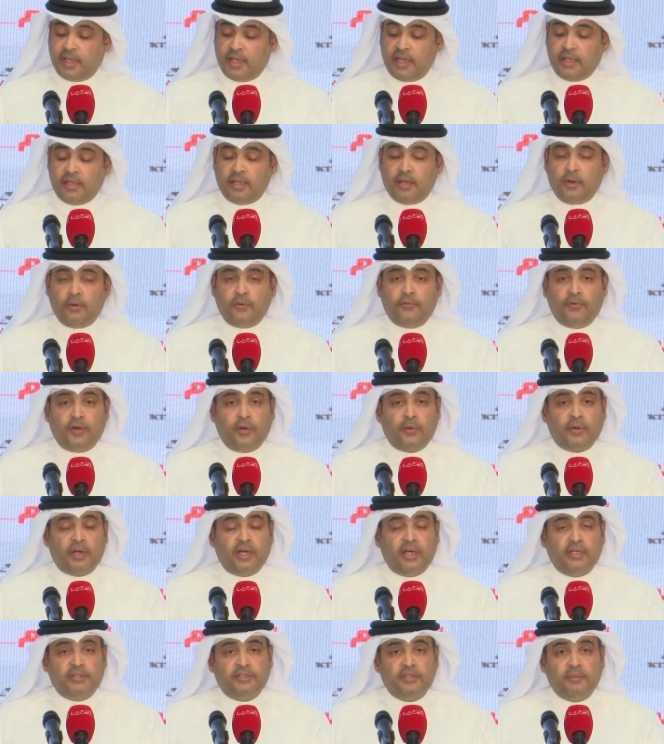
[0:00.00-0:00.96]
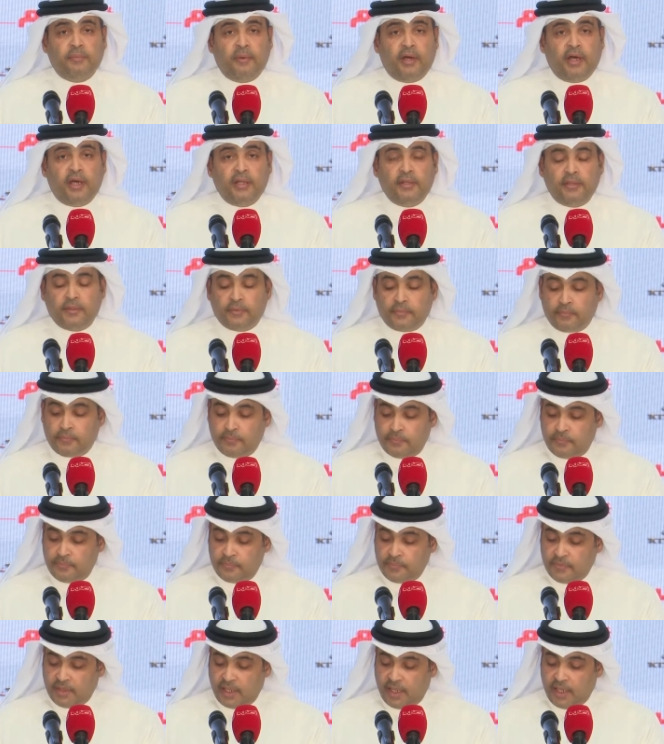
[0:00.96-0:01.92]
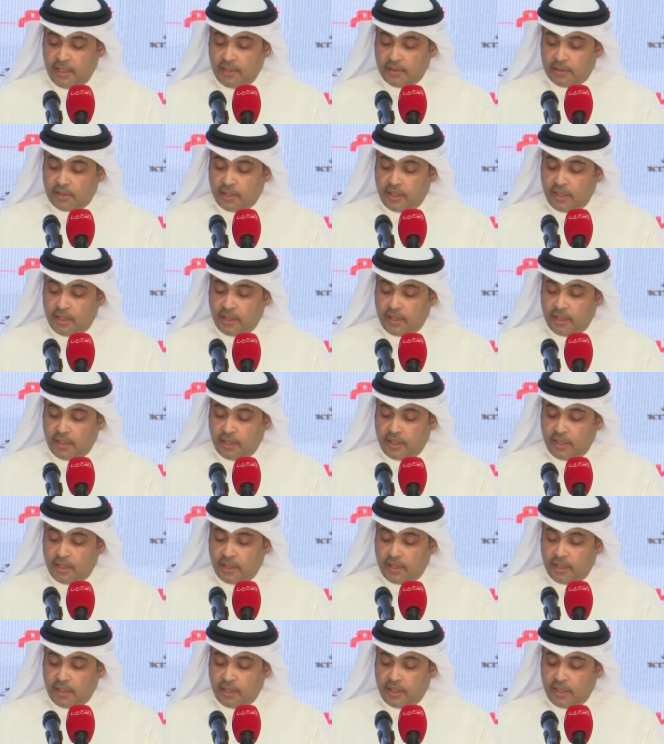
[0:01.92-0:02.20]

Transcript: এটা ফ্রিভাবে সবাই গ্রহণ করতে পারবে